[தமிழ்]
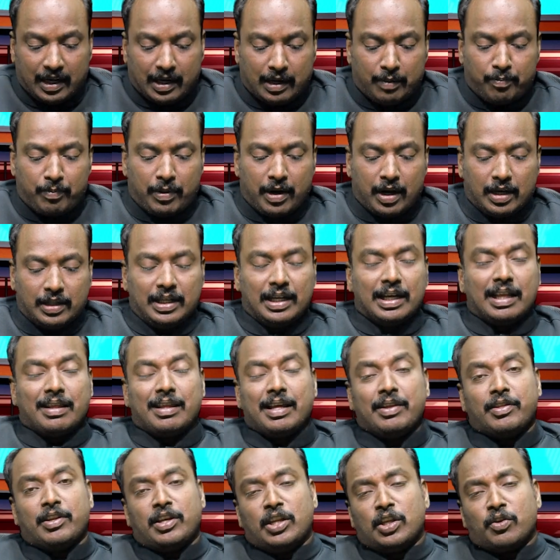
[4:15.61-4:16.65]
பகுதியில் தான் இந்த
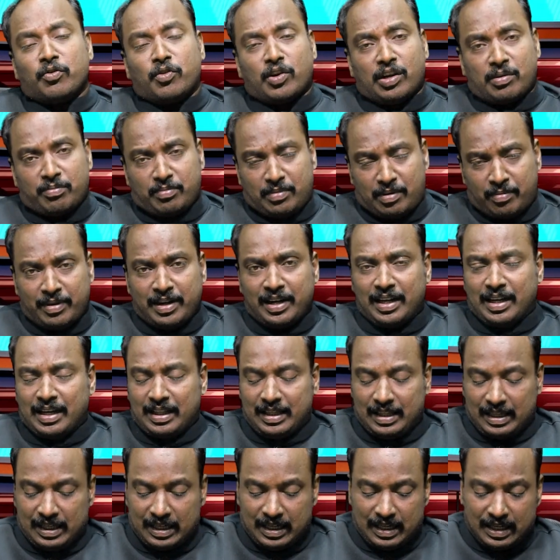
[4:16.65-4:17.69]
நிறுவனம் அப்படின்றது
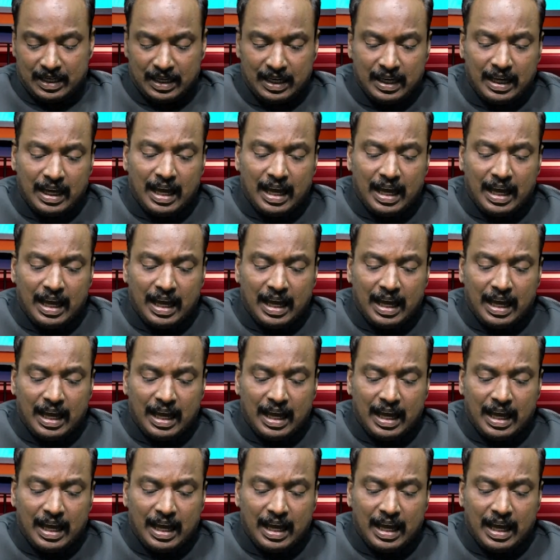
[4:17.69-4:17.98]
இருக்குது